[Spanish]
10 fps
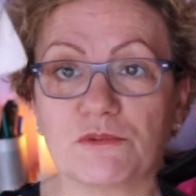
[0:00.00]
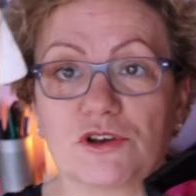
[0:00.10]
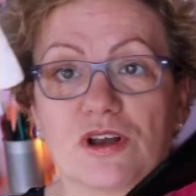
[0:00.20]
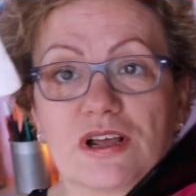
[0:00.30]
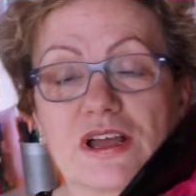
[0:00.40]

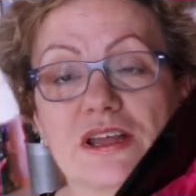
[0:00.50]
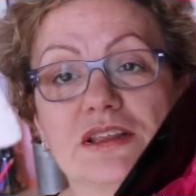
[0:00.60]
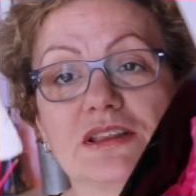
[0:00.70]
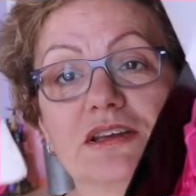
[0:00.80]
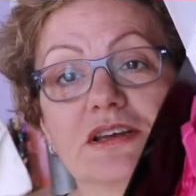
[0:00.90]
Bueno, la
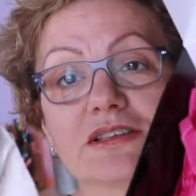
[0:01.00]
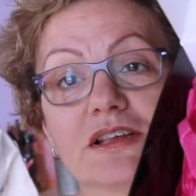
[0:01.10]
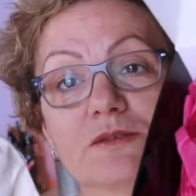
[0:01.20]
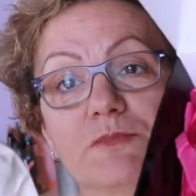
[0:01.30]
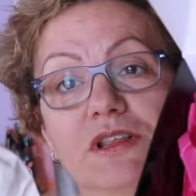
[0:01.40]
cajita tiene
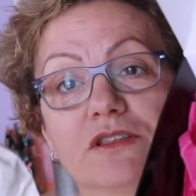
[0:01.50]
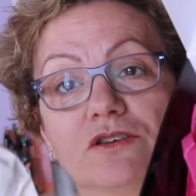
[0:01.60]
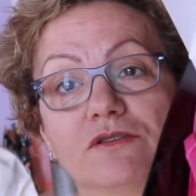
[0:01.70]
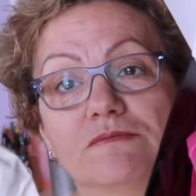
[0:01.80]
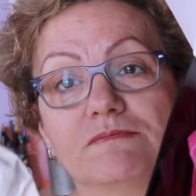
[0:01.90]
este aspecto